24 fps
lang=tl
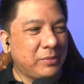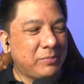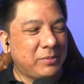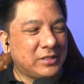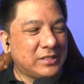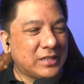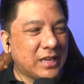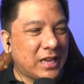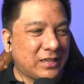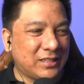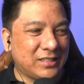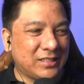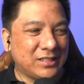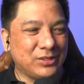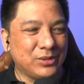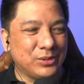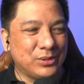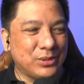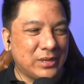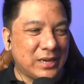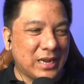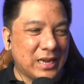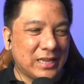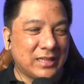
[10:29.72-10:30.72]
Sara na
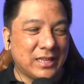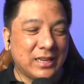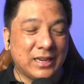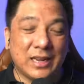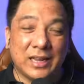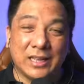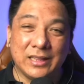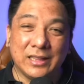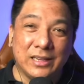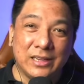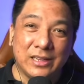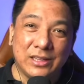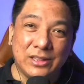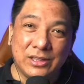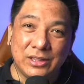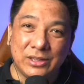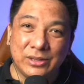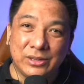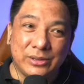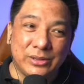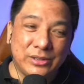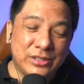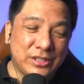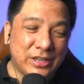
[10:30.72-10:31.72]
susulatan natin ng
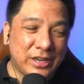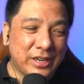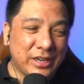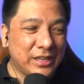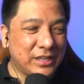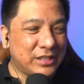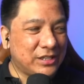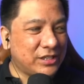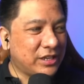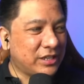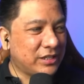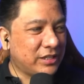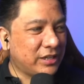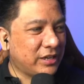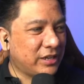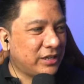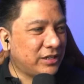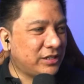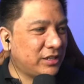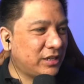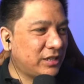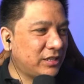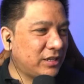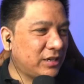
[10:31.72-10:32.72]
DOJ, etc.,
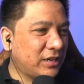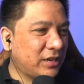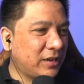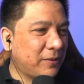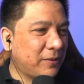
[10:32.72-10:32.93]
etc.